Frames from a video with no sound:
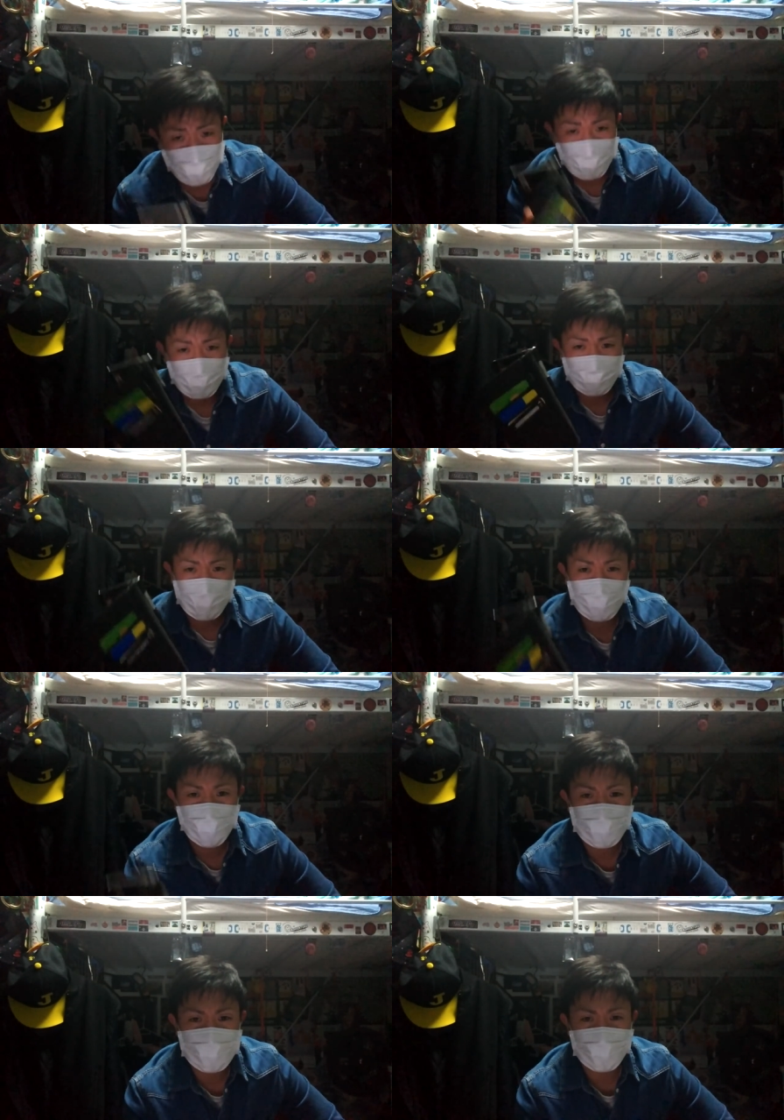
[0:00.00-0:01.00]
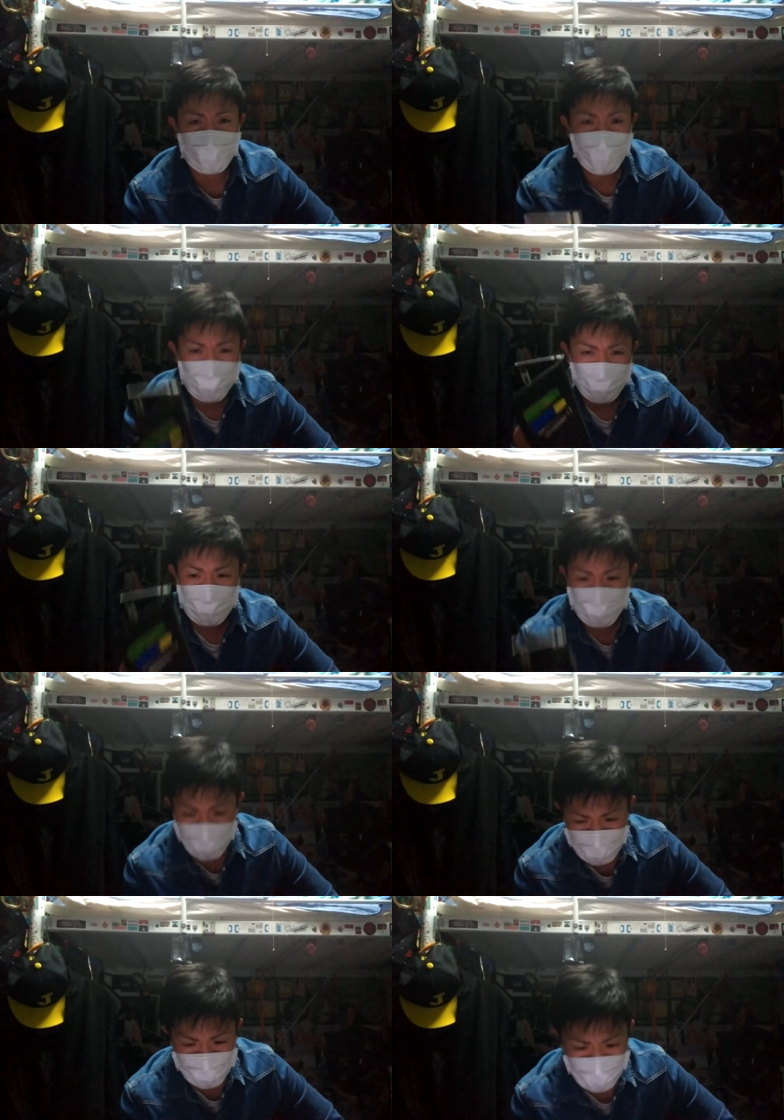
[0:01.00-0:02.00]
ンペ読んでんだけど、最近忘れちゃうからカンペ読んでるんですよ
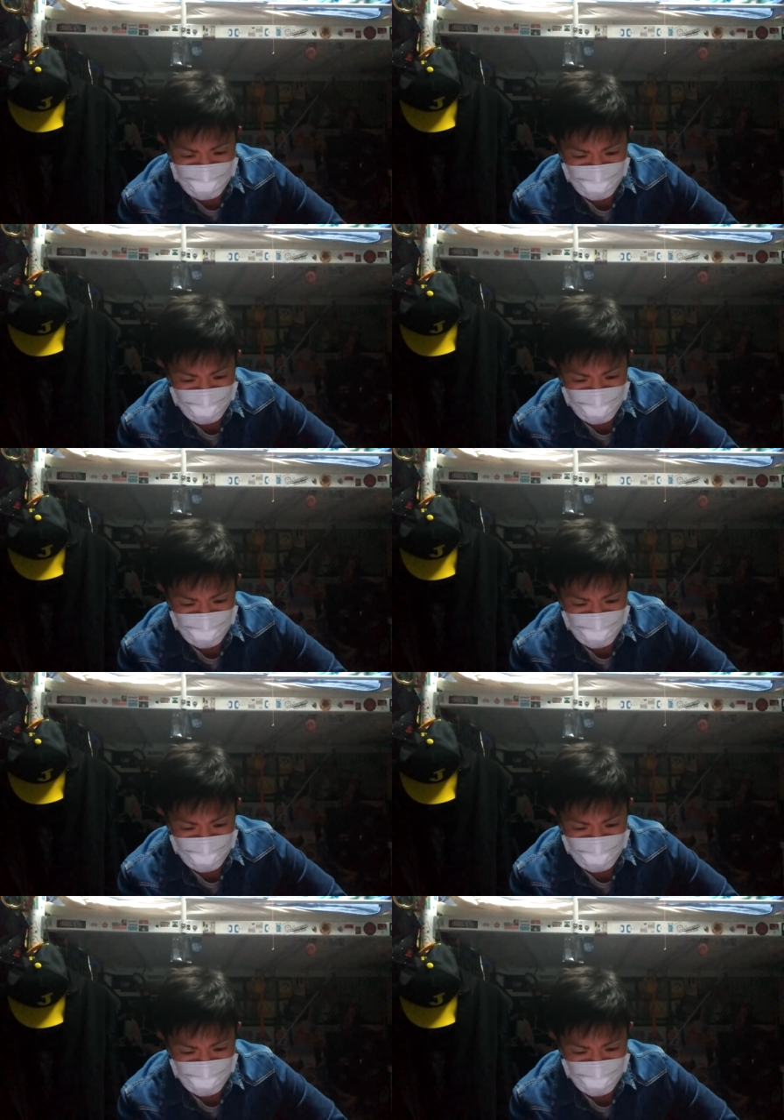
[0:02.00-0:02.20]
ね。カ